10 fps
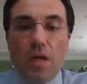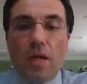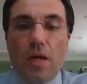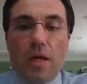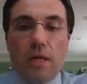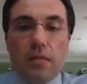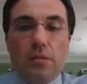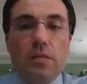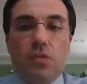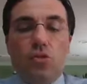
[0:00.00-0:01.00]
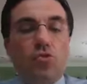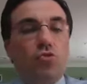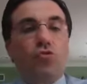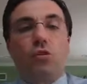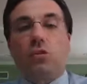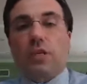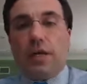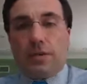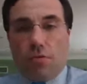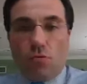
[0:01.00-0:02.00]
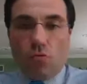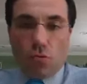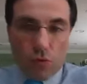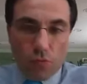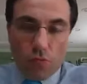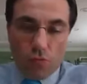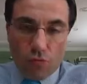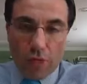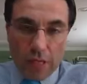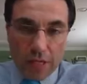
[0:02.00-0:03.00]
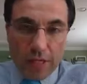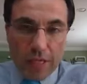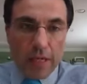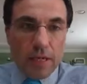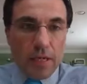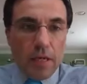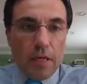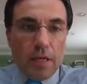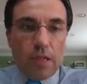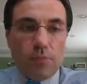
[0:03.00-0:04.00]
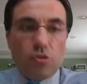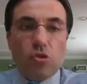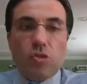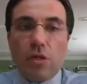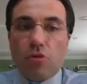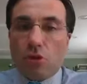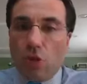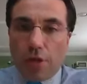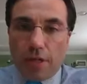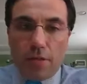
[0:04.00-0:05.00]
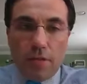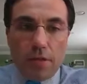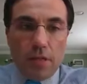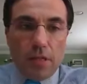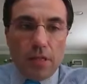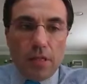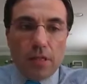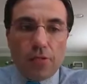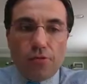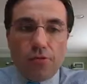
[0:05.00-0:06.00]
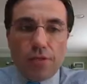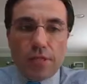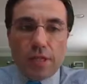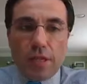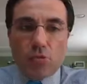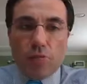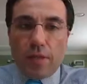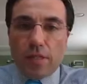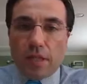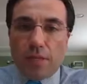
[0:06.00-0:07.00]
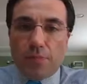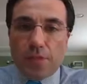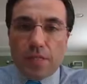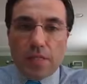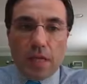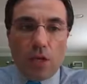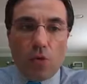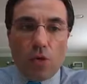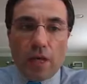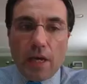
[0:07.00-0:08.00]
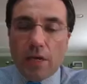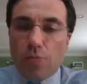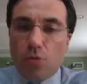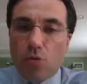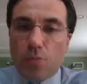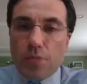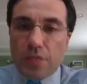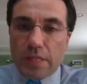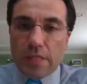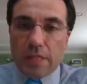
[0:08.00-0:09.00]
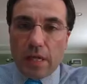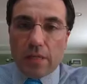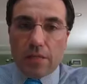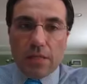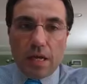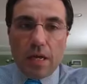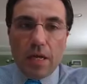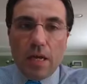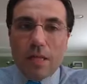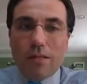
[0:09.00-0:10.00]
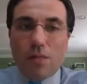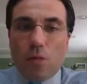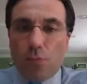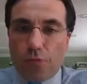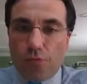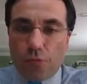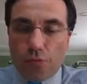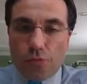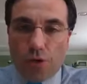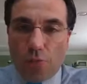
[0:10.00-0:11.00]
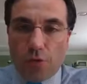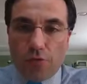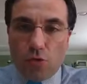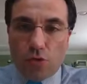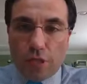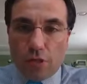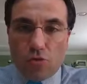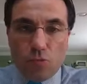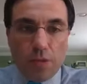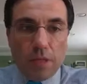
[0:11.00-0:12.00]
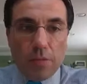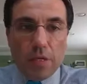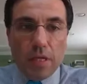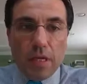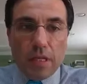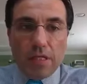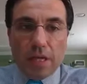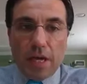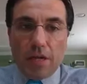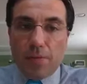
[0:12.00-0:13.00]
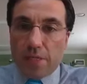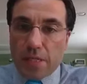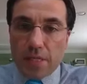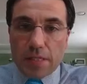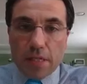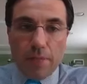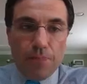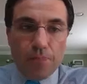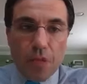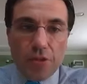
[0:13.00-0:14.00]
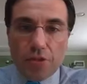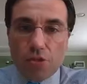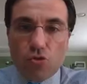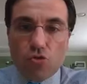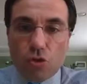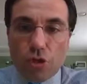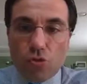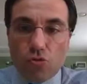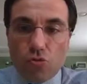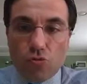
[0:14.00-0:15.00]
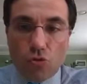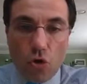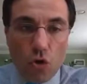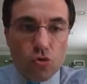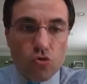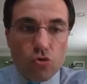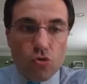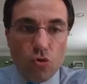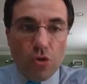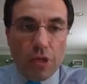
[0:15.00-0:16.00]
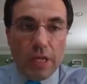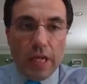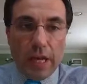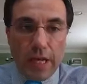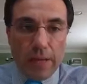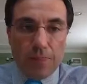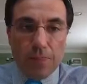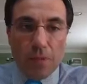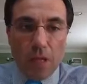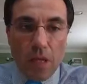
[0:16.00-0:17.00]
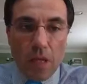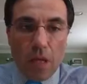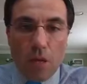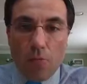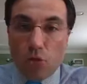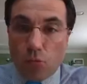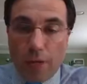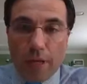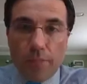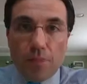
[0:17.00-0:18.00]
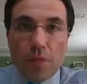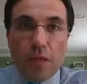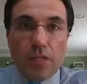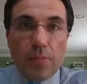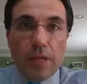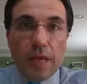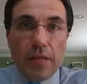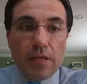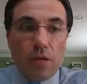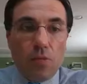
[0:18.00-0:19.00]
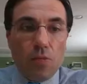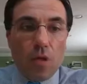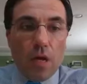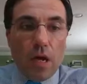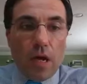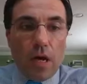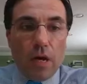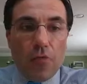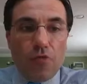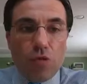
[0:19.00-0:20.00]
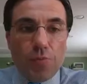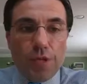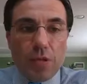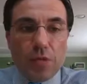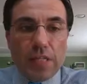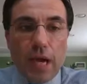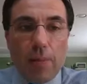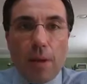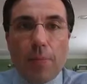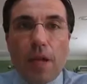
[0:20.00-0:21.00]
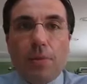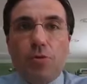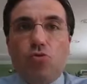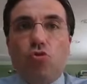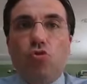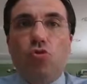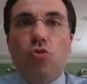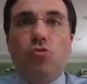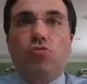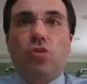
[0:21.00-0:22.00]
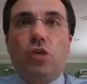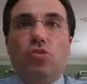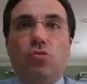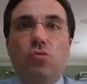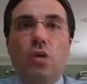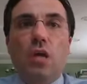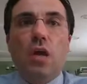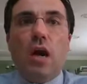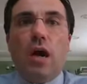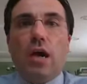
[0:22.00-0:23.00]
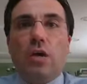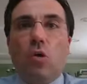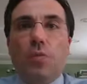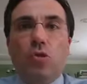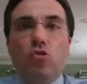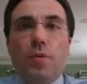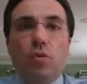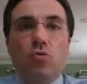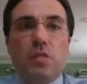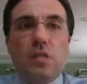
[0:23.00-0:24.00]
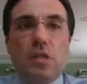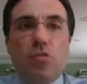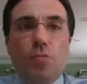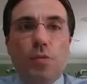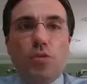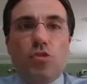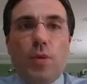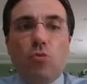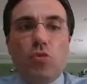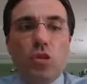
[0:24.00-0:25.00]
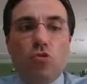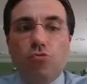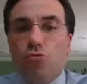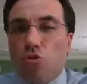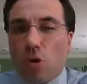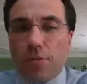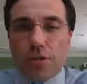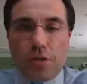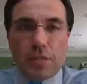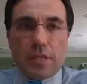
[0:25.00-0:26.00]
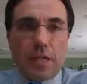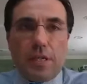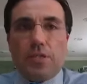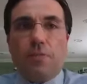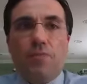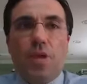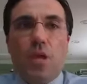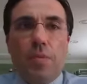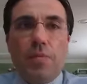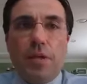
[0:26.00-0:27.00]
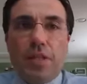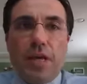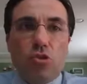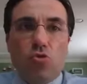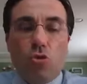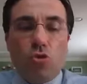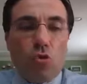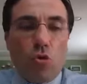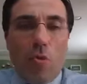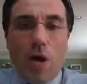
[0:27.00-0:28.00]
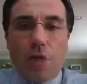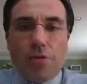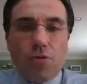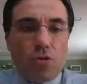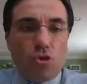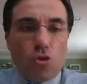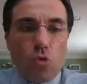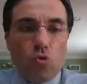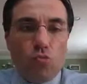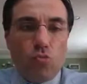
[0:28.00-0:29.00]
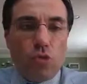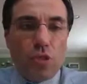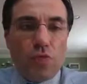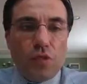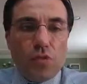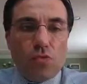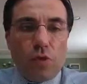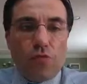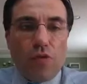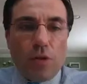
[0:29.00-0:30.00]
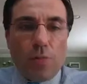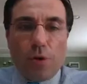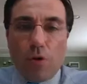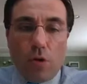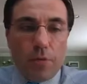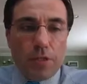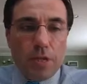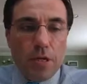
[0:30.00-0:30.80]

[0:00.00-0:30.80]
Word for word: uh, se Jesus voltar com, com alegria, iremos ao céu de glória. E então não necessitaremos mais estar presencial ou online, porque o presencial será tão profundo, tão maravilhoso e tão sublime que será na presença de Jesus Cristo, nosso Senhor e Rei. Muito bem, esta manhã então uh, vou-lhe pedir que você abra a palavra do Senhor num texto ah, que eu penso bem conhecido, pelo menos bem conhecido dos homens da nossa igreja. 1 de Reis 2, 1 a 4, é um texto que eu uso muitas vezes quando falo para homens,